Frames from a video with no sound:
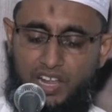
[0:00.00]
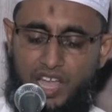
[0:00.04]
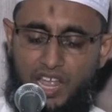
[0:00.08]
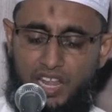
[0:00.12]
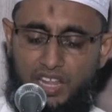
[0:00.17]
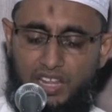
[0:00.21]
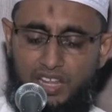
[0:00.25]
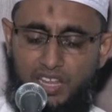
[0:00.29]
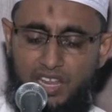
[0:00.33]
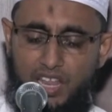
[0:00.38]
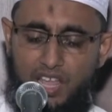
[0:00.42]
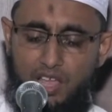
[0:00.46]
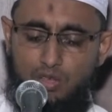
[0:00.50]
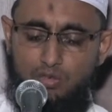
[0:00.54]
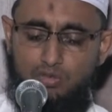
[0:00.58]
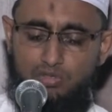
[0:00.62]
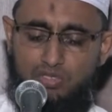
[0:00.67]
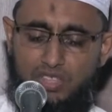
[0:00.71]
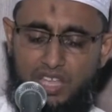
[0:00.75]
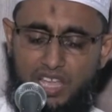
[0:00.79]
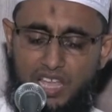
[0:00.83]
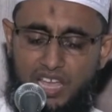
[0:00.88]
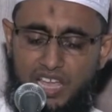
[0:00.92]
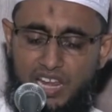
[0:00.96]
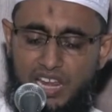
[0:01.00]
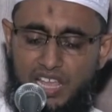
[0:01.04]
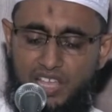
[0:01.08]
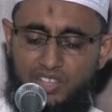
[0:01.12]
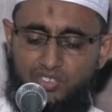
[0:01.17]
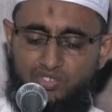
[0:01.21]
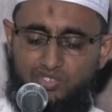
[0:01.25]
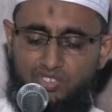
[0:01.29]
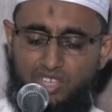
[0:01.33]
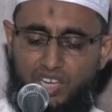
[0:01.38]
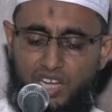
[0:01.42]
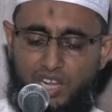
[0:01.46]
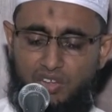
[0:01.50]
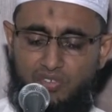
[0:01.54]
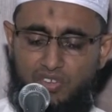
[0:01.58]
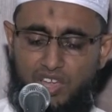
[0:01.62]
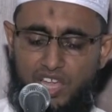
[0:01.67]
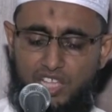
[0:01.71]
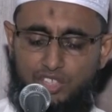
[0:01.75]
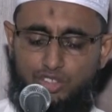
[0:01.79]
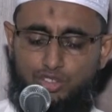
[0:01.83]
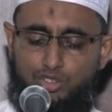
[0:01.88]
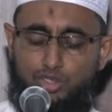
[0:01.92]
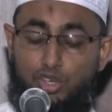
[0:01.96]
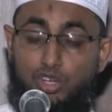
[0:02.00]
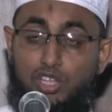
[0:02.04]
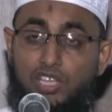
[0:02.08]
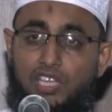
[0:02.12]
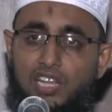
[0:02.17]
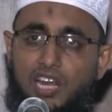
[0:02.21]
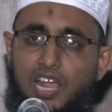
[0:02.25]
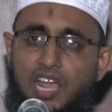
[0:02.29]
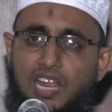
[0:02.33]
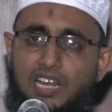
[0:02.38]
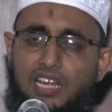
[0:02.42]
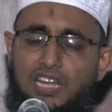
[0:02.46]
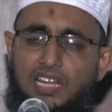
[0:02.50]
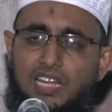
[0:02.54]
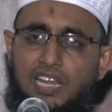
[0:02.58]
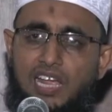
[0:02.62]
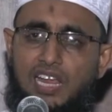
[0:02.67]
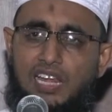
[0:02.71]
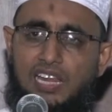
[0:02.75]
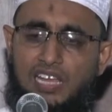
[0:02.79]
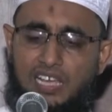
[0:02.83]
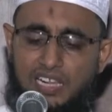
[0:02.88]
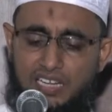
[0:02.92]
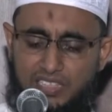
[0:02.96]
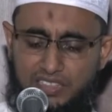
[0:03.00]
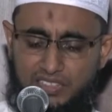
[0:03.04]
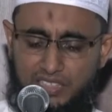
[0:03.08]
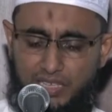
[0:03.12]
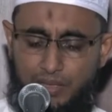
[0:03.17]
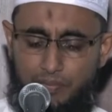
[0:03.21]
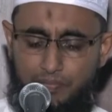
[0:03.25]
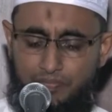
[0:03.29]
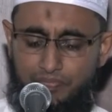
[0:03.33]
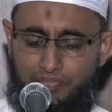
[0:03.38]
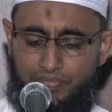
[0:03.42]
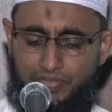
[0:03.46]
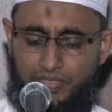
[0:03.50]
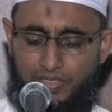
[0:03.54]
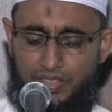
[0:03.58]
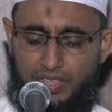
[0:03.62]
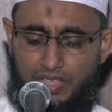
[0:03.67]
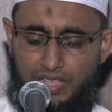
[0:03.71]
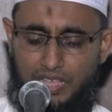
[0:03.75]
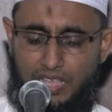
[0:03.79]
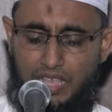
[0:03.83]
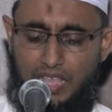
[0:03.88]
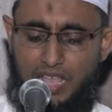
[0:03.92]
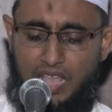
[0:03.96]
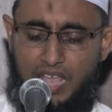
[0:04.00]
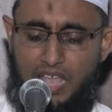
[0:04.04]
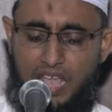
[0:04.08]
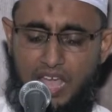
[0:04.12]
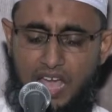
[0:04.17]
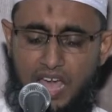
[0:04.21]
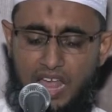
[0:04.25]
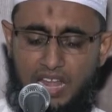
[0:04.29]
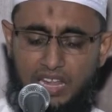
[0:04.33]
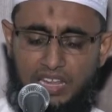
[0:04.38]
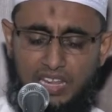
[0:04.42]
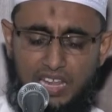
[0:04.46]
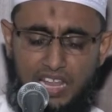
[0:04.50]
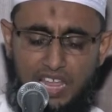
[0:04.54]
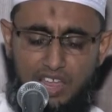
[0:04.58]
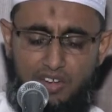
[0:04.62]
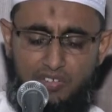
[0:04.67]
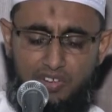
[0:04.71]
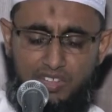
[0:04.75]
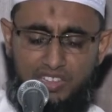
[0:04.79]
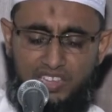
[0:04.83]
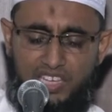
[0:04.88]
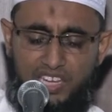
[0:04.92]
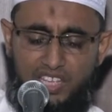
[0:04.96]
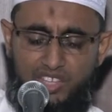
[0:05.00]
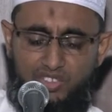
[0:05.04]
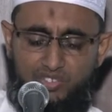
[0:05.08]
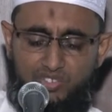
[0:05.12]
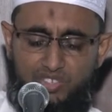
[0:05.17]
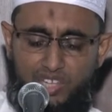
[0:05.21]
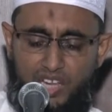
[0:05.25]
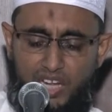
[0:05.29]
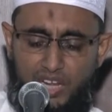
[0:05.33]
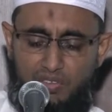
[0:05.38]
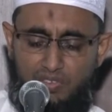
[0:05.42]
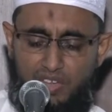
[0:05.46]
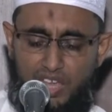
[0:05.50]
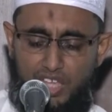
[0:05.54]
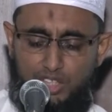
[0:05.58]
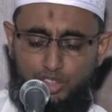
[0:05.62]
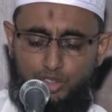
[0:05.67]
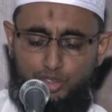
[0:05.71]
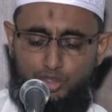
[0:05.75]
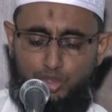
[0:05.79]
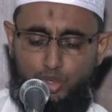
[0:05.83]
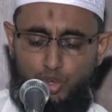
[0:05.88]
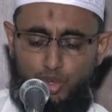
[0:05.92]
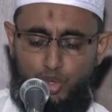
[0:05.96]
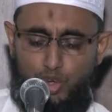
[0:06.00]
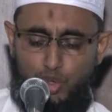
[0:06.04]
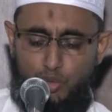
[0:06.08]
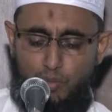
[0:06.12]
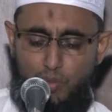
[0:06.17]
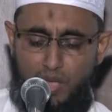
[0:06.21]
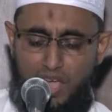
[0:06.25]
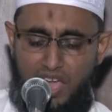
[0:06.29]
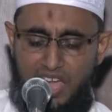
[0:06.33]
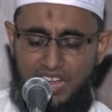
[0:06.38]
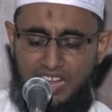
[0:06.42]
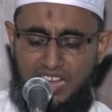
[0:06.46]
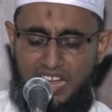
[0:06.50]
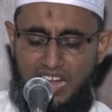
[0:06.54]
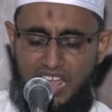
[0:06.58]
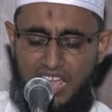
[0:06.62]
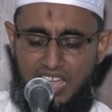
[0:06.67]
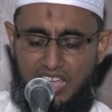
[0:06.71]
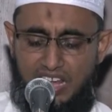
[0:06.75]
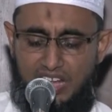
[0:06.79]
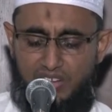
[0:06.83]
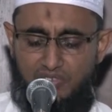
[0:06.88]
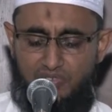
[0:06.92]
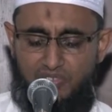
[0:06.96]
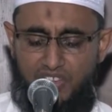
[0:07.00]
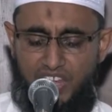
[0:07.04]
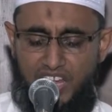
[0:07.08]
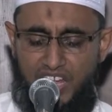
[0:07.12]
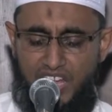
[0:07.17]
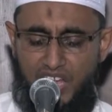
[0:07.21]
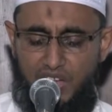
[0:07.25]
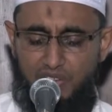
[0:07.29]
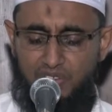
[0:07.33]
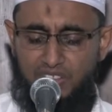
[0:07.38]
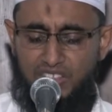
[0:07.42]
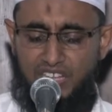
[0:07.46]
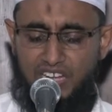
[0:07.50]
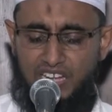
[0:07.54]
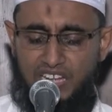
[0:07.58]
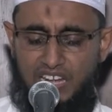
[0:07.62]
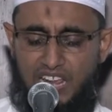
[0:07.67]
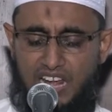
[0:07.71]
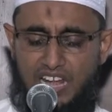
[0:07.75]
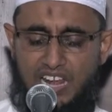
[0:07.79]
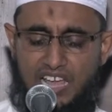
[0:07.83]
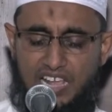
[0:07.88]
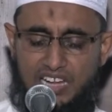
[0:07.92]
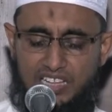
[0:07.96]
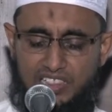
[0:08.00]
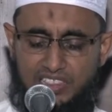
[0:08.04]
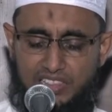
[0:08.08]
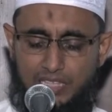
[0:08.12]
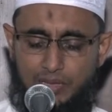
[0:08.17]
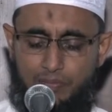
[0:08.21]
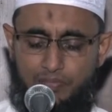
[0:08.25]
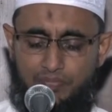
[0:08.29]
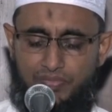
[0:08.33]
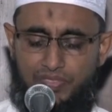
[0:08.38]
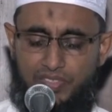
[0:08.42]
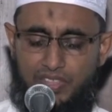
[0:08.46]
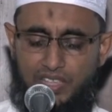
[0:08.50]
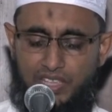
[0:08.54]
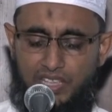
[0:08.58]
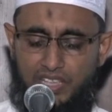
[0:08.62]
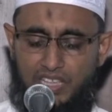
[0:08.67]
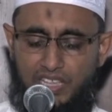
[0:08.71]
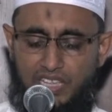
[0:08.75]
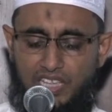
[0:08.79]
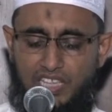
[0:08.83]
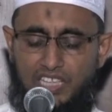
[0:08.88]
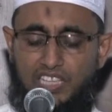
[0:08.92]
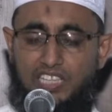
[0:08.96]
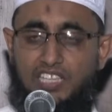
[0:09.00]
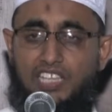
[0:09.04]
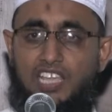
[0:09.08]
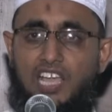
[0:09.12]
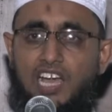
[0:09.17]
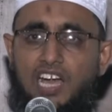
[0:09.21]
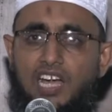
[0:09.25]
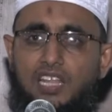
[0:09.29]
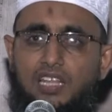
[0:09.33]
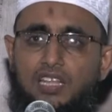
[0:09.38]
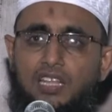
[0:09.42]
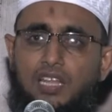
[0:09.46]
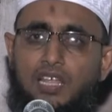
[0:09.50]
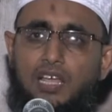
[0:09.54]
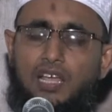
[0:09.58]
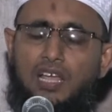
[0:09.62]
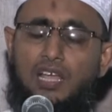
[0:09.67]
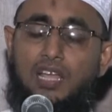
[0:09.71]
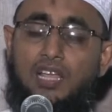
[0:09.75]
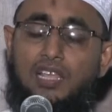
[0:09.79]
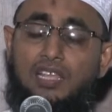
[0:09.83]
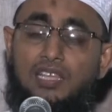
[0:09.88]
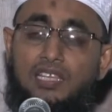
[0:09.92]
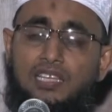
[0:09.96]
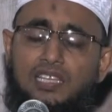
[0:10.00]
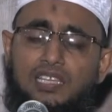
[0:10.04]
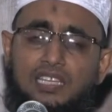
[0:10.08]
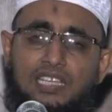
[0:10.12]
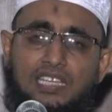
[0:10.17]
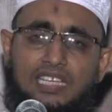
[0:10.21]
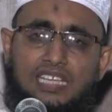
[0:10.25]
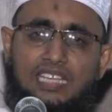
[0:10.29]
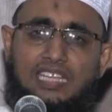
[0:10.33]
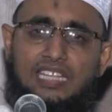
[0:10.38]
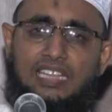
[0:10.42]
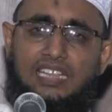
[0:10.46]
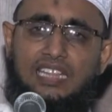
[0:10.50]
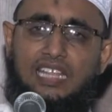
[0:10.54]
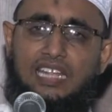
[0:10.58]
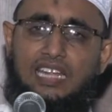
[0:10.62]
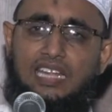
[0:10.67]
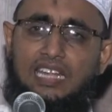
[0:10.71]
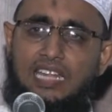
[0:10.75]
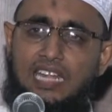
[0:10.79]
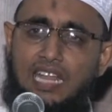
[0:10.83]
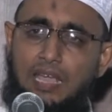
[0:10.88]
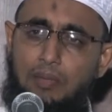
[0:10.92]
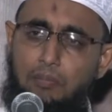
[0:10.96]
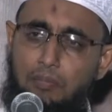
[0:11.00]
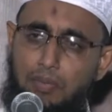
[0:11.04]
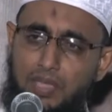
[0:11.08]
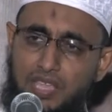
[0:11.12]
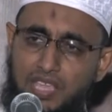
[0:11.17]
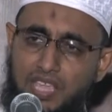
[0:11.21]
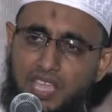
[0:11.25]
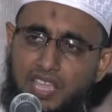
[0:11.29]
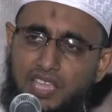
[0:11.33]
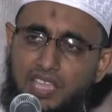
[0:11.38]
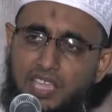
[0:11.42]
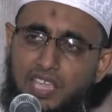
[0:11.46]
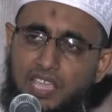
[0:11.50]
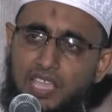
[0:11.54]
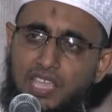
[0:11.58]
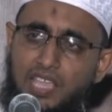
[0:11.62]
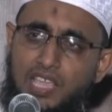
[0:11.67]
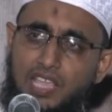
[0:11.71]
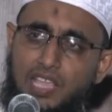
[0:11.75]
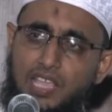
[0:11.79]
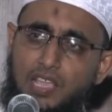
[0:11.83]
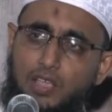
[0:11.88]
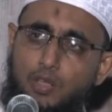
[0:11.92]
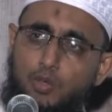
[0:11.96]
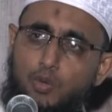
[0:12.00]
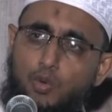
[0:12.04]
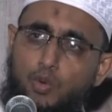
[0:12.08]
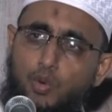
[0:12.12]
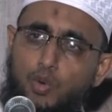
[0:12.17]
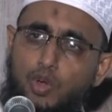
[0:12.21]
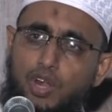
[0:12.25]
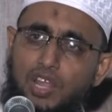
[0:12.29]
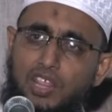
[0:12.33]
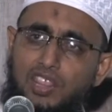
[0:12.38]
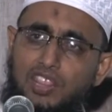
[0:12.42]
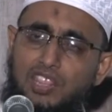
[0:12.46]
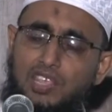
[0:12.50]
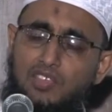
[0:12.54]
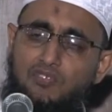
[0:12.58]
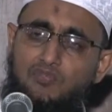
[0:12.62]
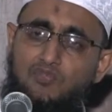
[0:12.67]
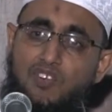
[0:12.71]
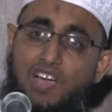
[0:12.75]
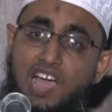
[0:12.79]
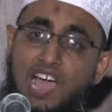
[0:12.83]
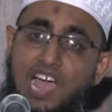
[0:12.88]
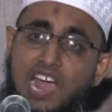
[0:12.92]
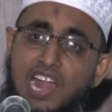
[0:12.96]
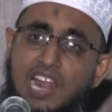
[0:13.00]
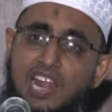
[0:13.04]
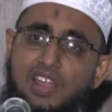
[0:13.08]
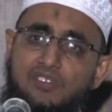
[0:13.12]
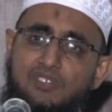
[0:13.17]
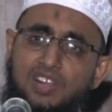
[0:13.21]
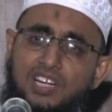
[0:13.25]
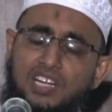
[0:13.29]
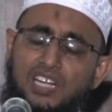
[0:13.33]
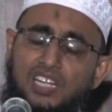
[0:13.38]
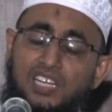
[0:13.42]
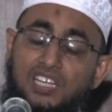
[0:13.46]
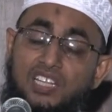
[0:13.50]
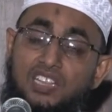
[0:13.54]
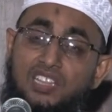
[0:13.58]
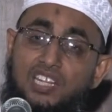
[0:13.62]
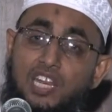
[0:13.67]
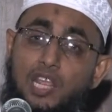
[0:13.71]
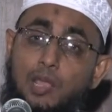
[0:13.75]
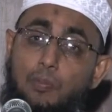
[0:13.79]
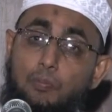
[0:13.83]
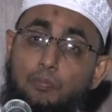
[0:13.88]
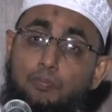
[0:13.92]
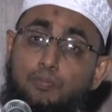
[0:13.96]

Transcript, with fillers: அல்லாஹு தாலா சலவாத் சொல்கிறான் என்றால் அர்த்தம் அல்லாவிடத்திலே சலவாத் சொல்லுமாறு நாங்கள் வேண்டுவதென்றால் அர்த்தம் யா அல்லாஹ் இந்த நபியை உனது வானவர்களிடத்திலே